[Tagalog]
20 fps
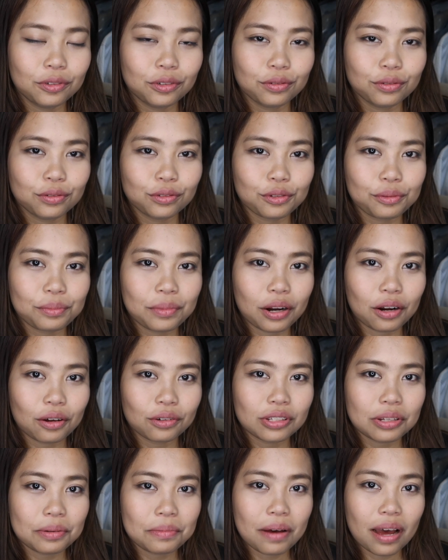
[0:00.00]
Nung tumira
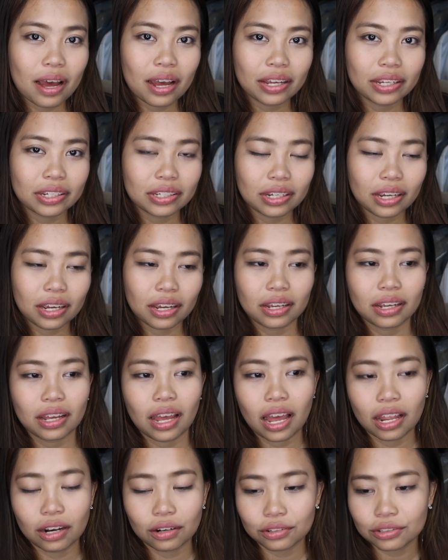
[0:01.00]
ako sa bahay niya,
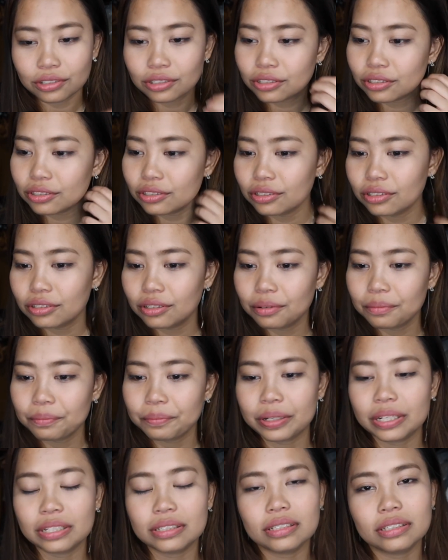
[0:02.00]
halos
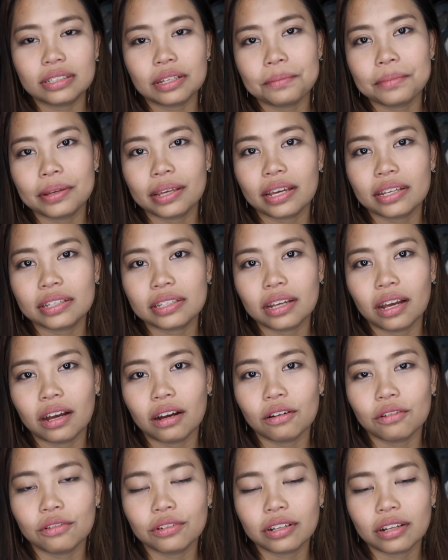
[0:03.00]
pinagsasabihan niya
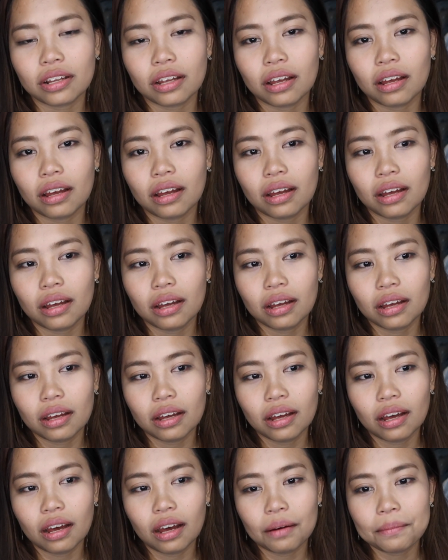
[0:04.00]
ako na
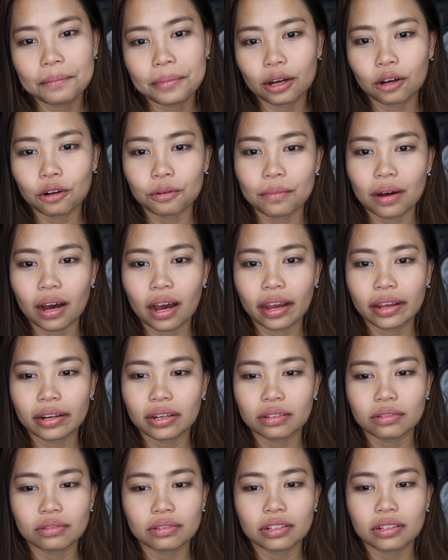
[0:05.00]
pag kumakain
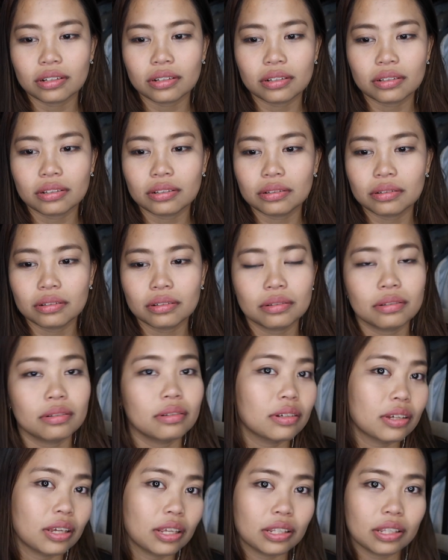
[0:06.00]
ako ng
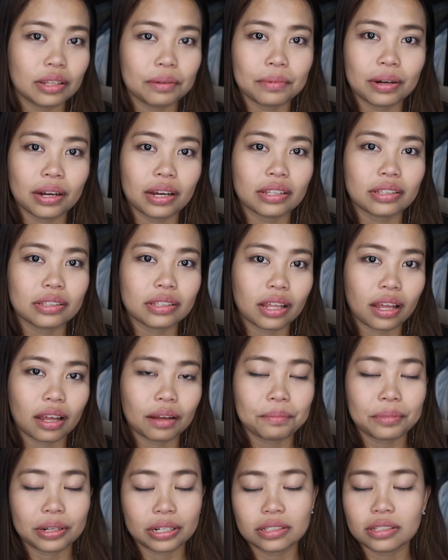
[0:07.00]
hindi maganda,
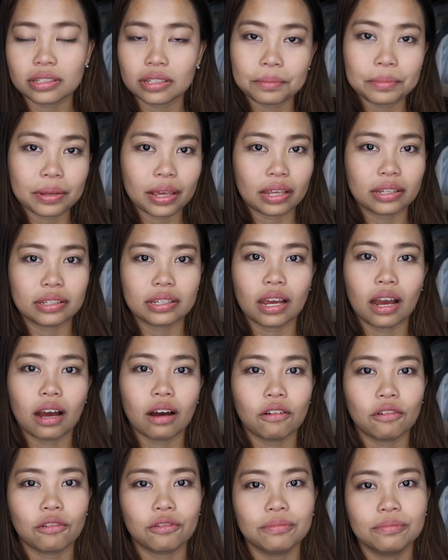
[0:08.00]
pinagsasabihan niya
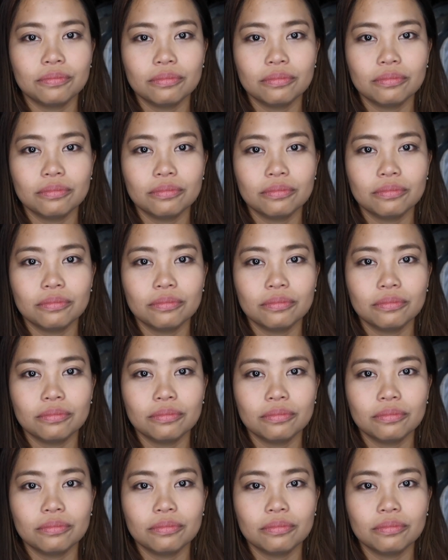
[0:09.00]
ako.